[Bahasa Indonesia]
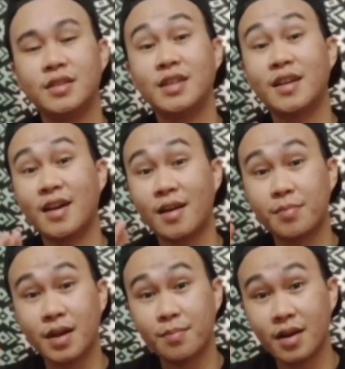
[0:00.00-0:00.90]
Jangan
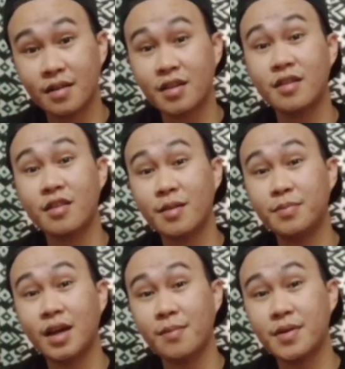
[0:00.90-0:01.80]
harapkan balasan sub
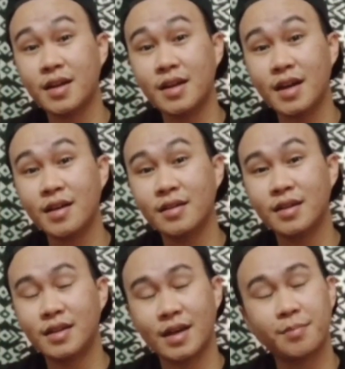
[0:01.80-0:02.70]
daripada dia.
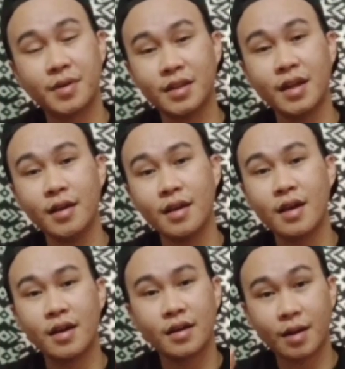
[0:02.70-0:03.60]
Yang penting
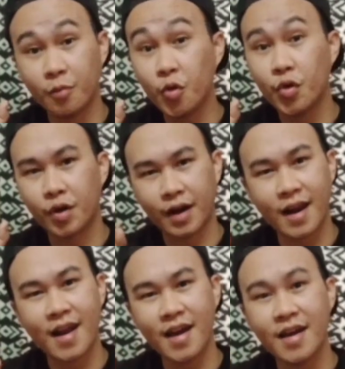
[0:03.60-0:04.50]
kamu
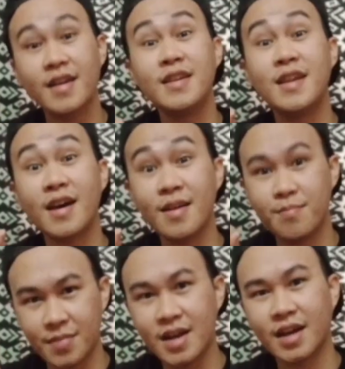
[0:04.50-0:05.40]
rela
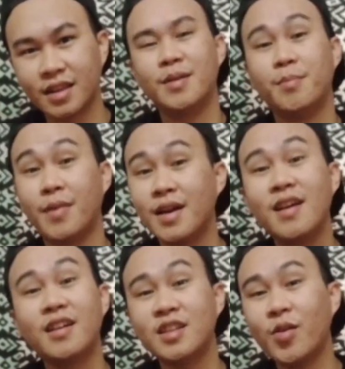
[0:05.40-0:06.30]
dan minat.
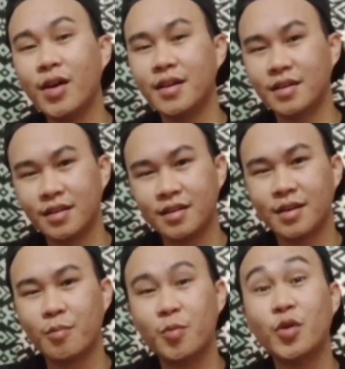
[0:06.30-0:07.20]
Mana kan,
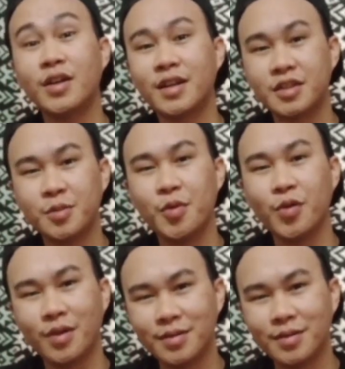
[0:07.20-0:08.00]
kamu pun kena cukup.